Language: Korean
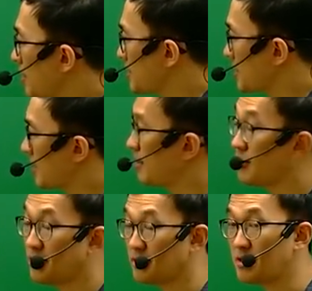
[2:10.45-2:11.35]
자,
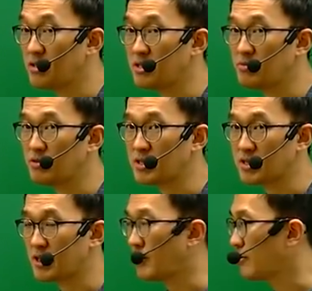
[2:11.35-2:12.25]
어떤 질문을
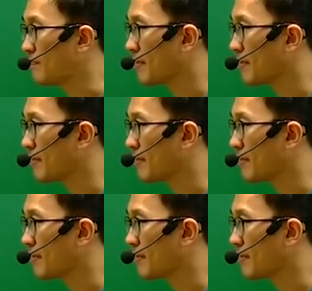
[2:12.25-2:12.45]
했을까요?